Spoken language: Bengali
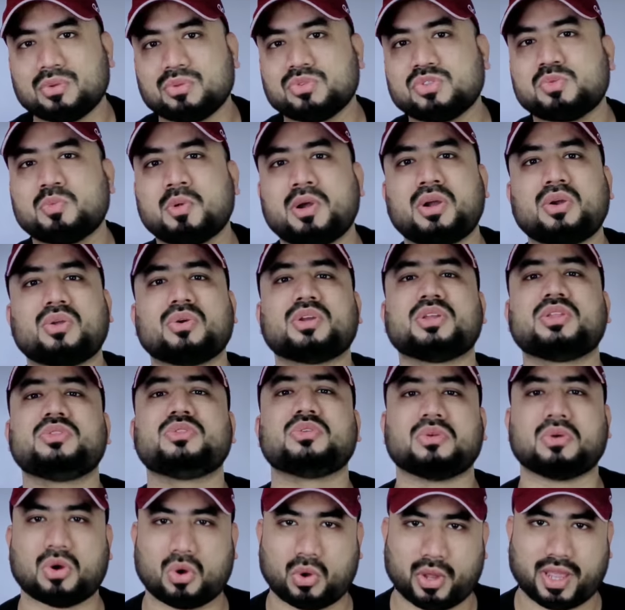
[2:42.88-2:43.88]
অ্যানাউন্সমেন্টও
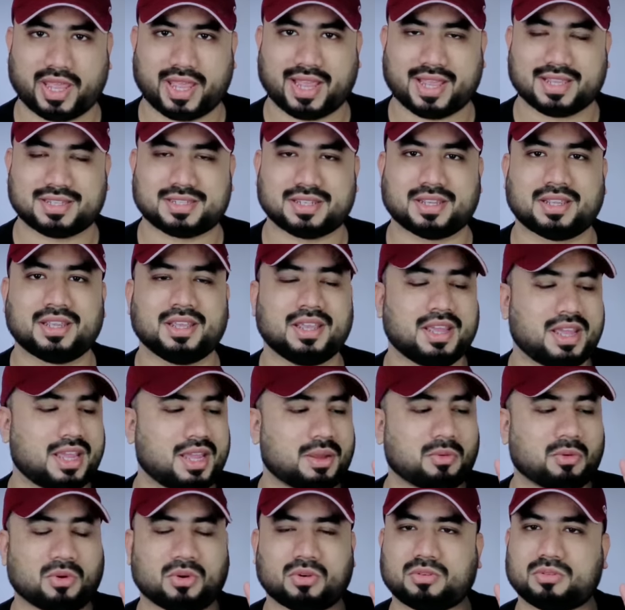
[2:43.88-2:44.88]
কিন্তু হয়ে গেছে
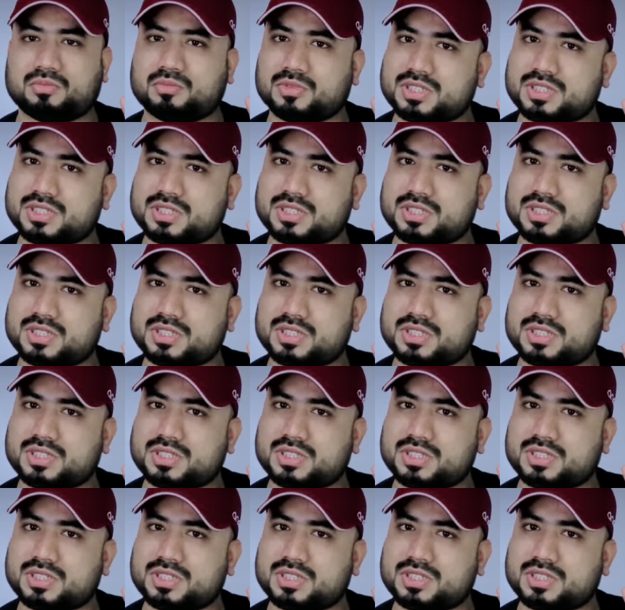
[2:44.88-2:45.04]
এবং